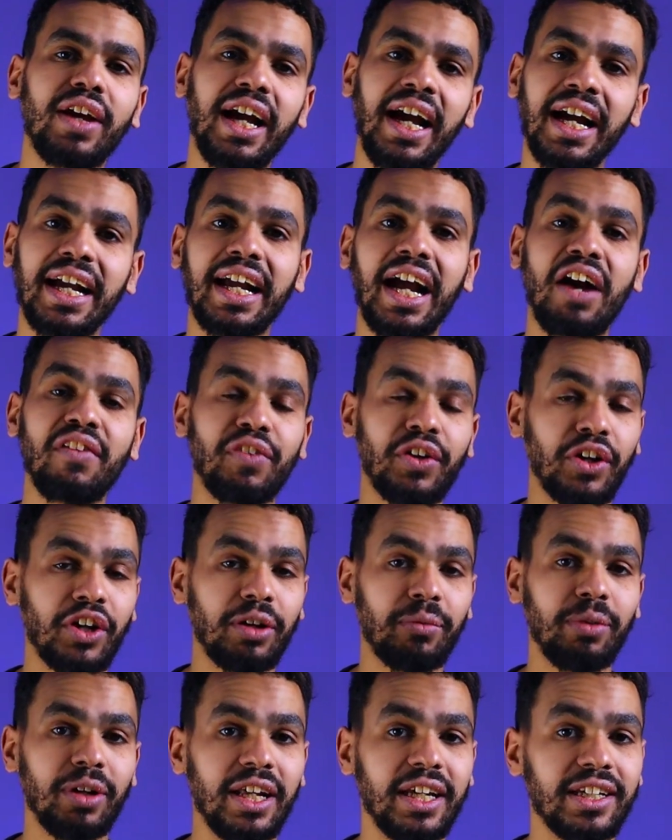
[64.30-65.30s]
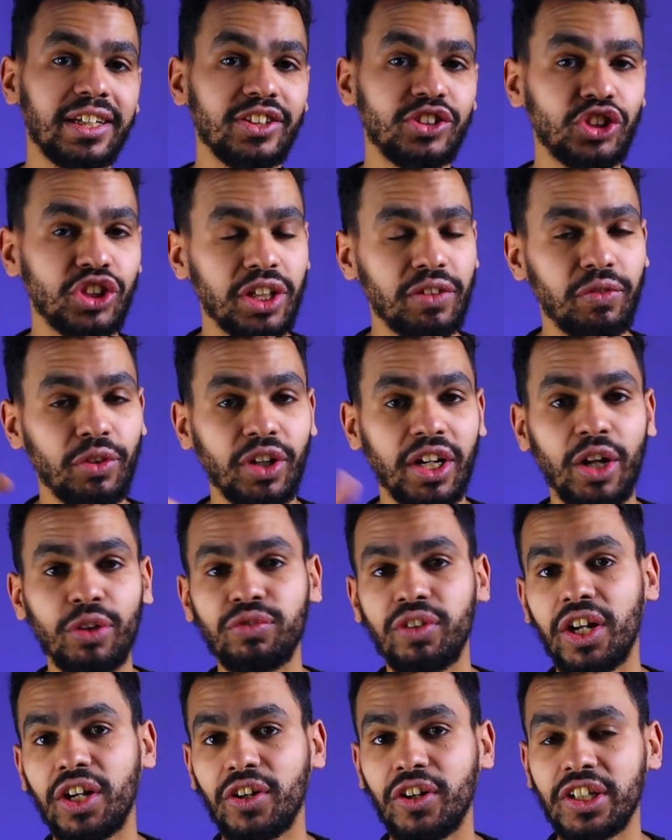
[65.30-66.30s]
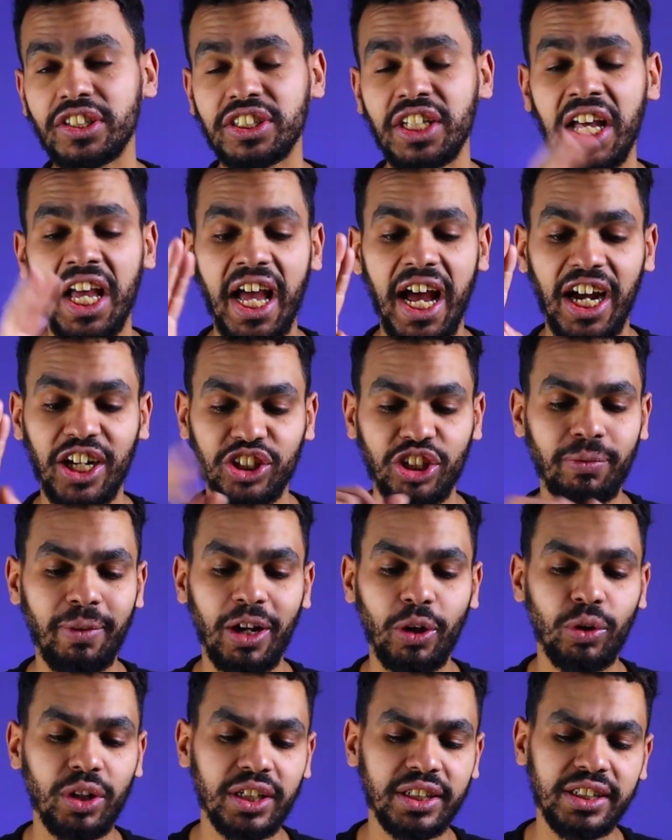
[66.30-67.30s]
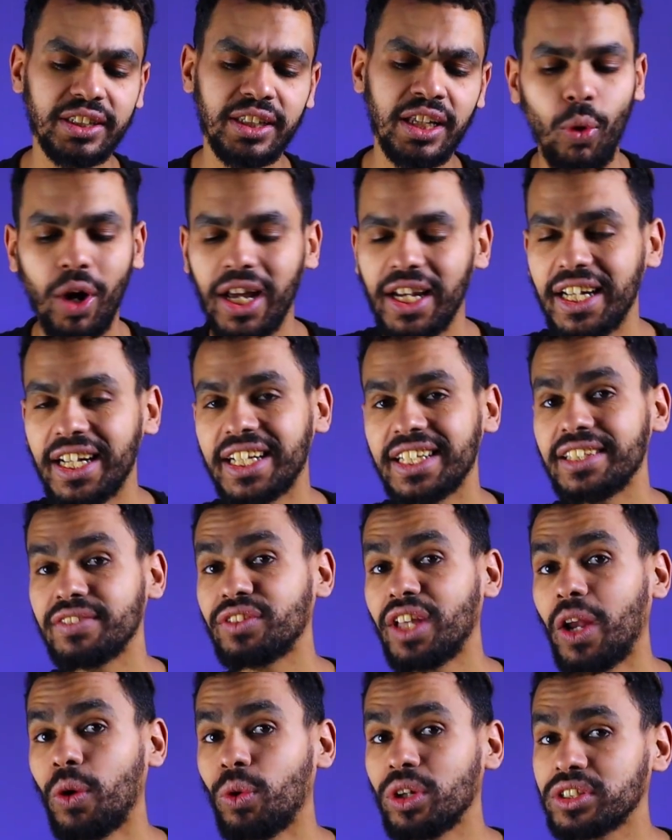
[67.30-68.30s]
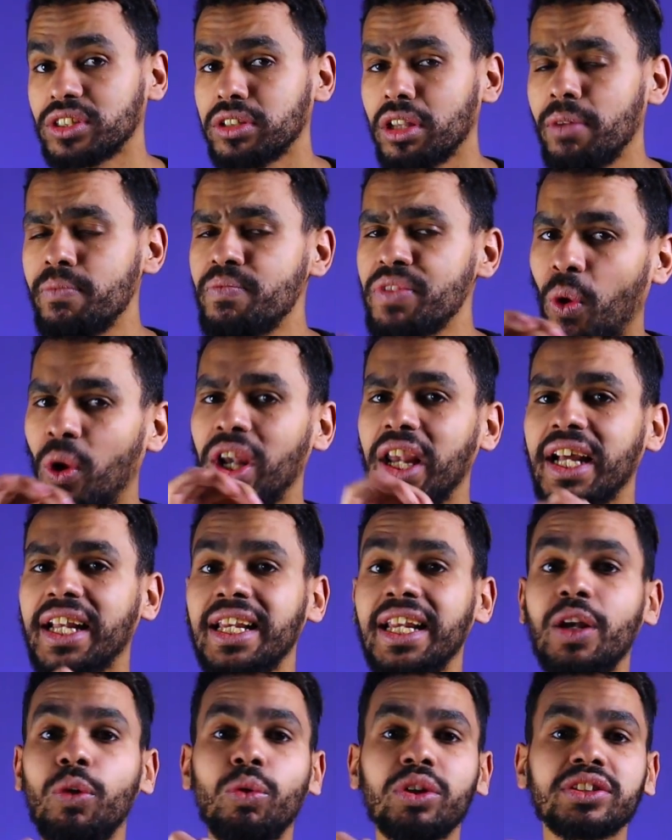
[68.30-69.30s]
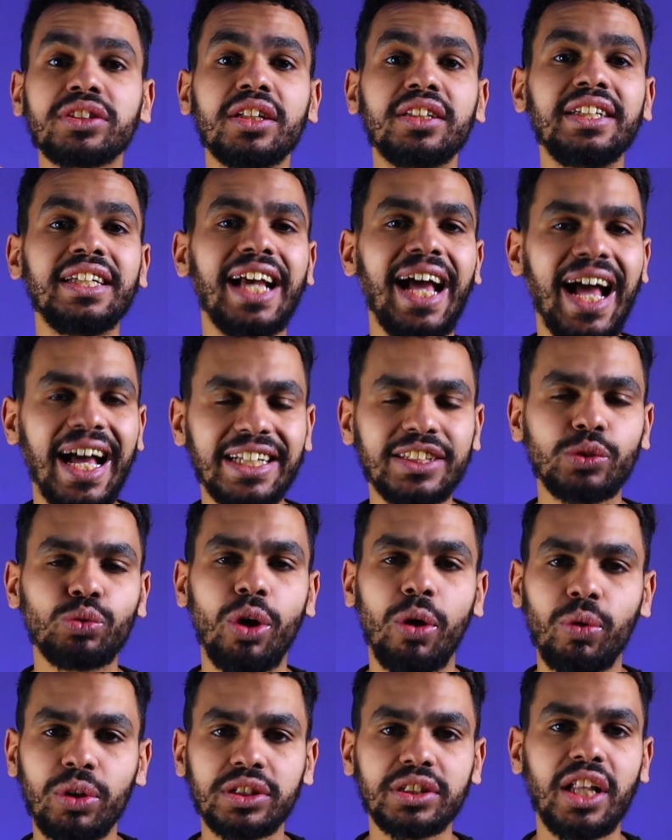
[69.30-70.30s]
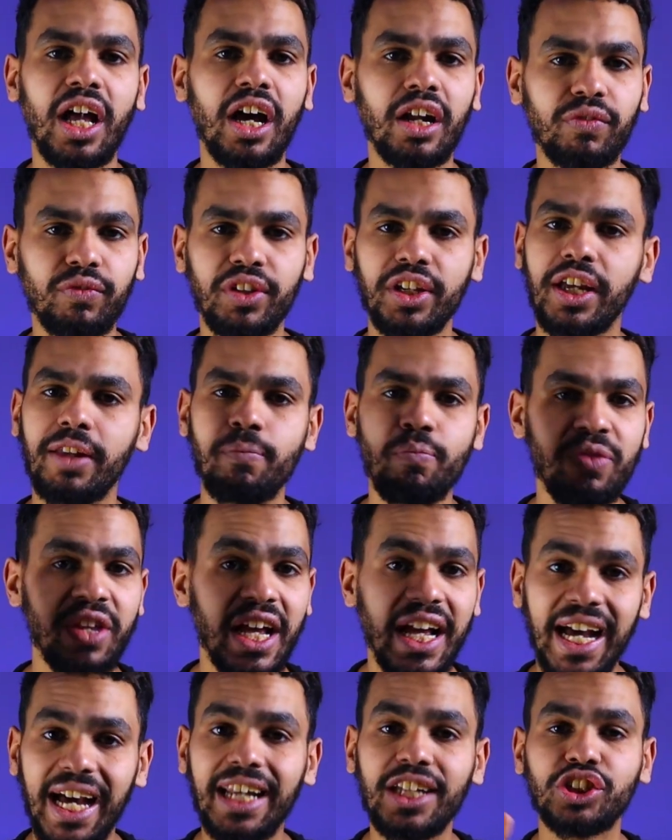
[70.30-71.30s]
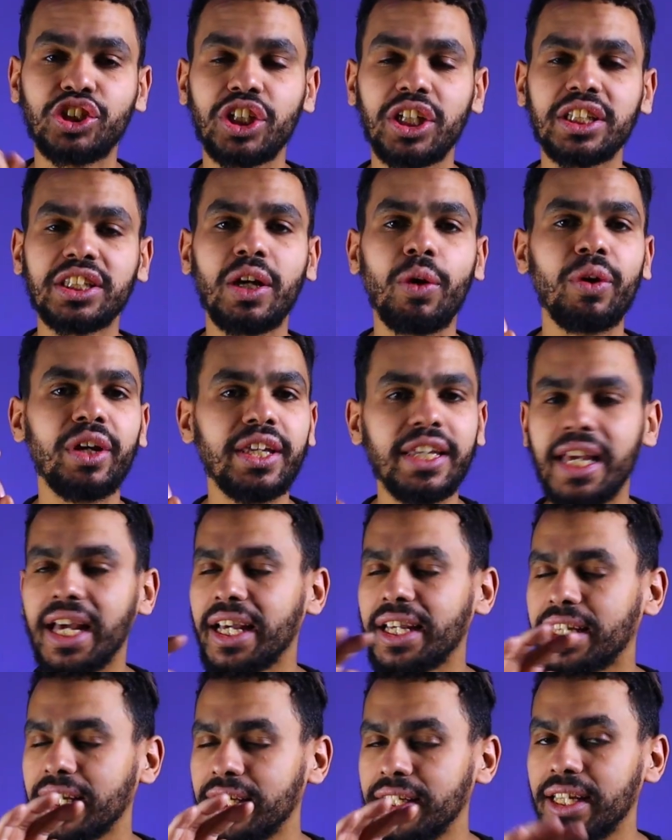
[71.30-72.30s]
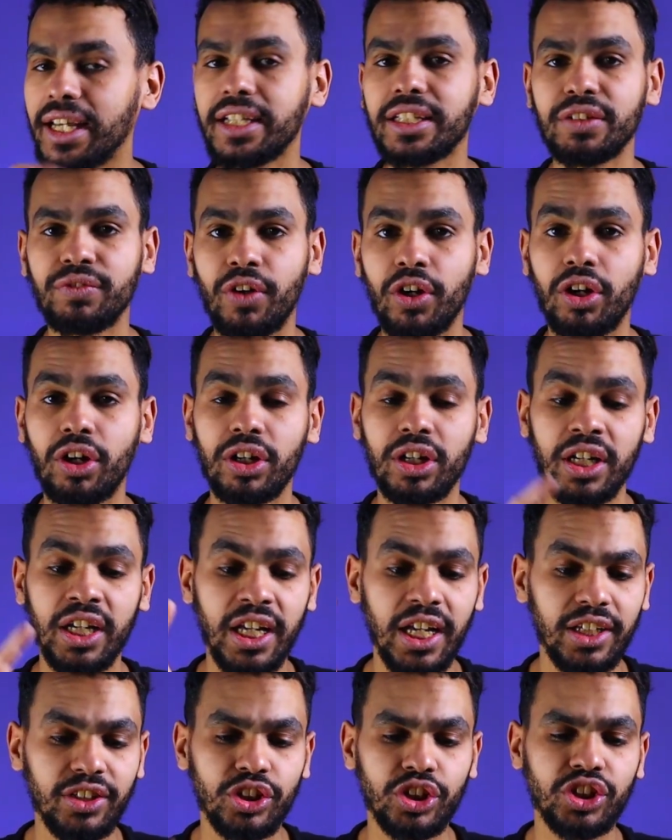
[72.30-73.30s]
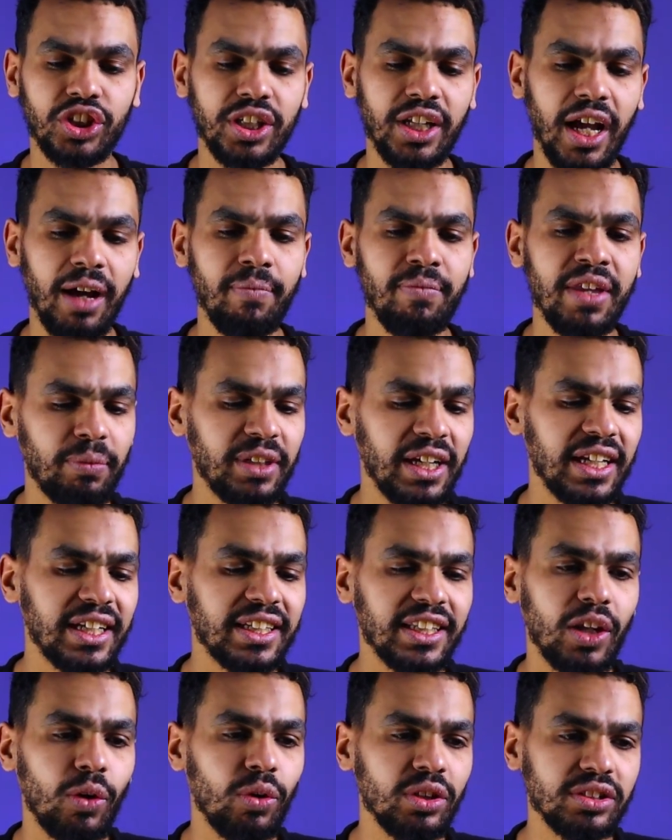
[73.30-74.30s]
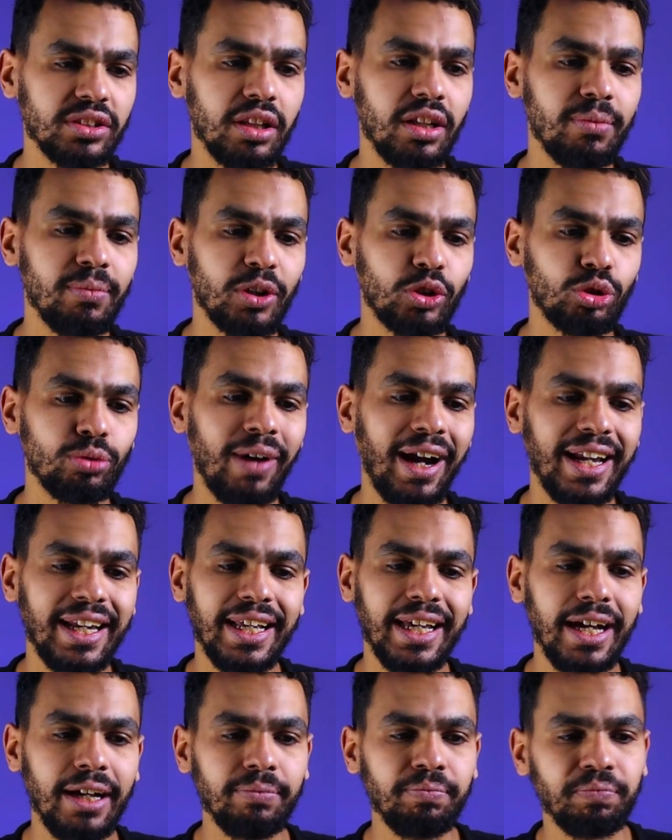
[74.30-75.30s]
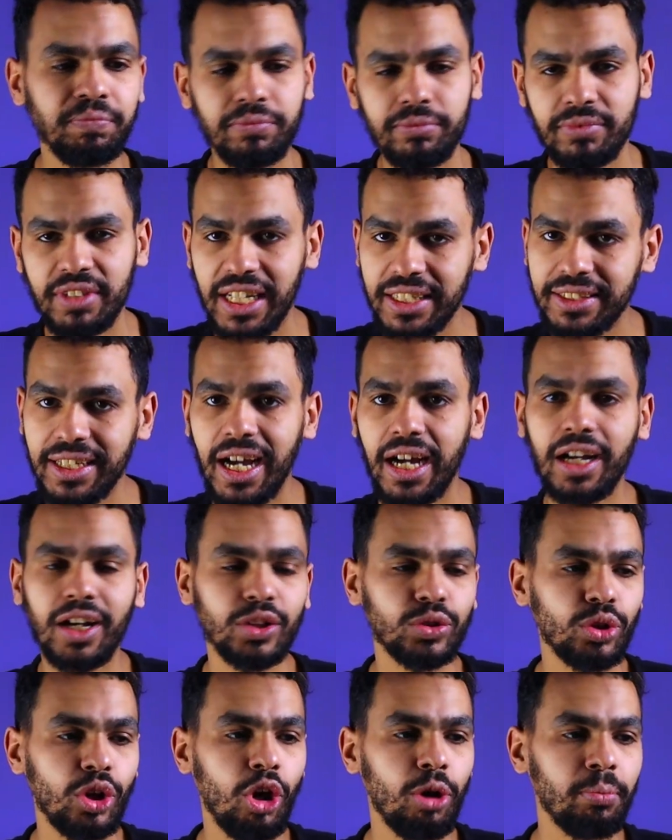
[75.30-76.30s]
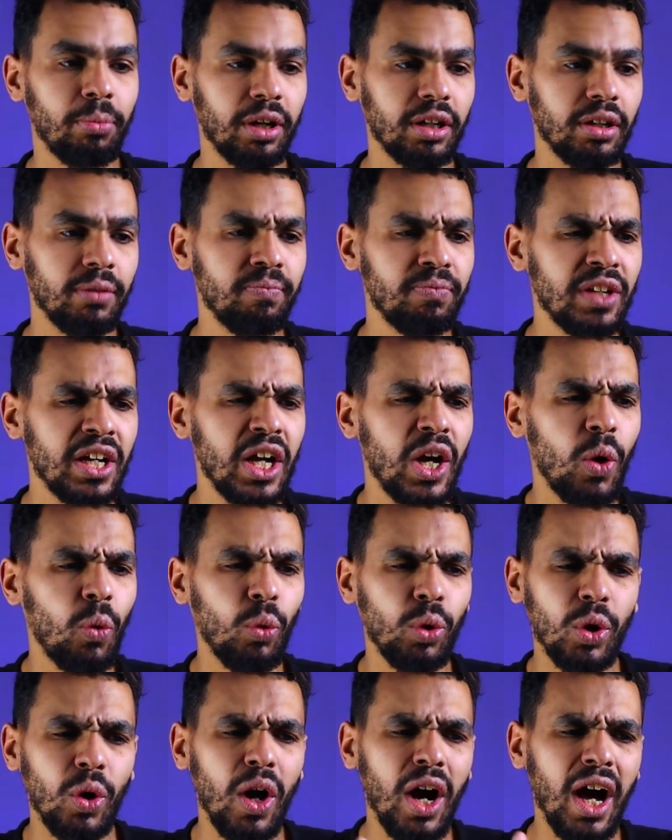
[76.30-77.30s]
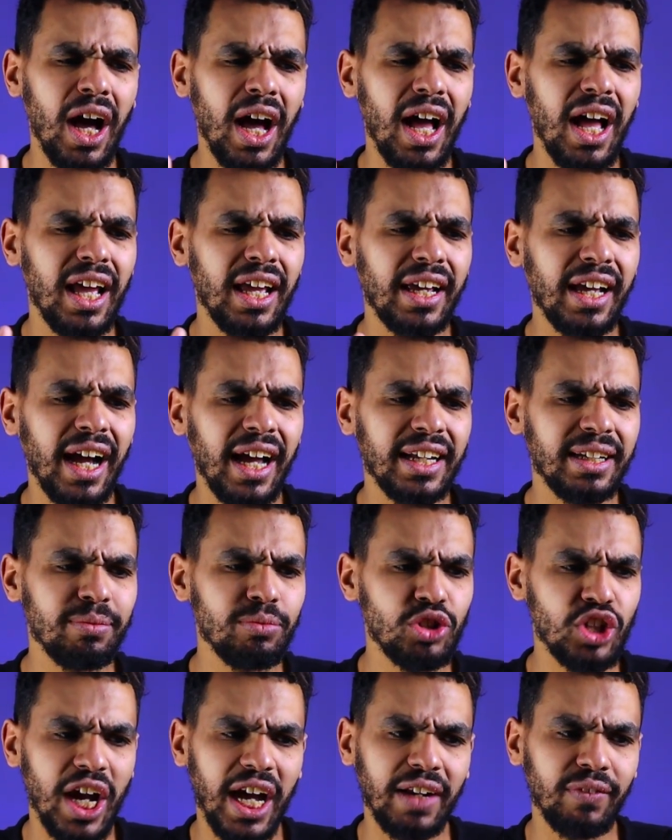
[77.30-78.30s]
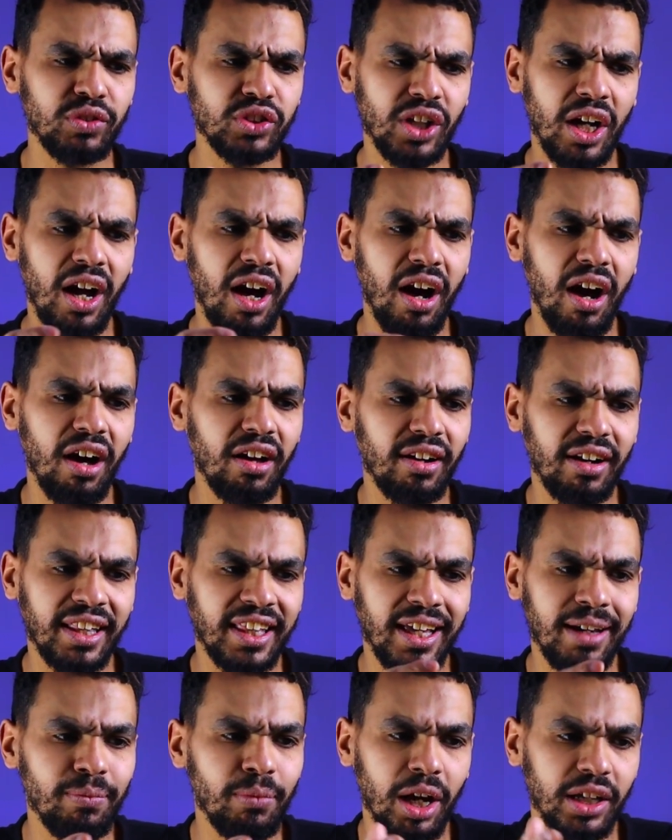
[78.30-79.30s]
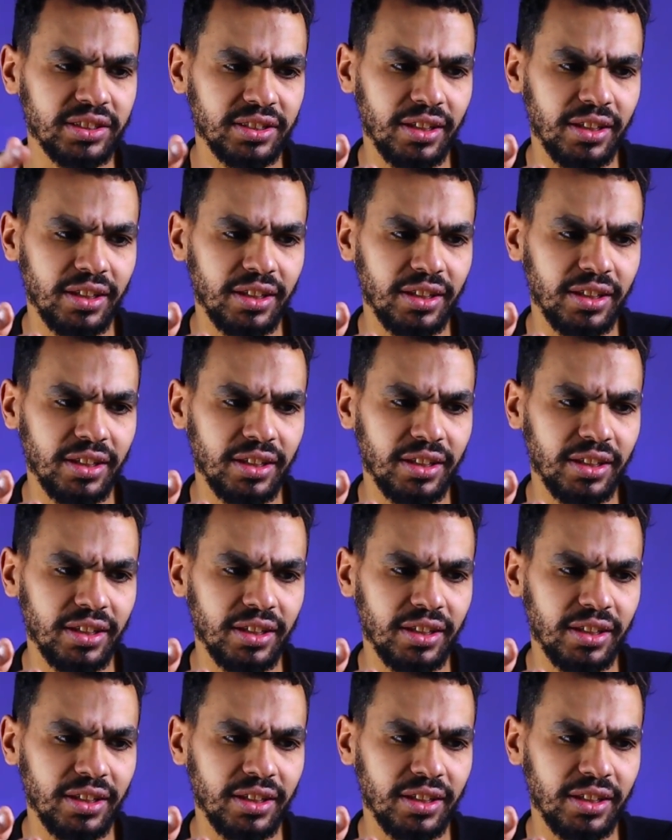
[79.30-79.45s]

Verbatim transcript: في اي حاجه هفكرك باللايك تشترك في القناه وتفعل الجرس عشان معايا كل جديد وخلينا كده نفتح الوصله واقول لك ليه الوصله دي اسوا وصله حرفيا انا اشتريتها واياك اياك تفكر تشتريها مبدئيا كده الوصله مكتوب عليها داتا على الكرتونه من بره ونوعها يعني مش عارف بصراحه اقرا الكلمه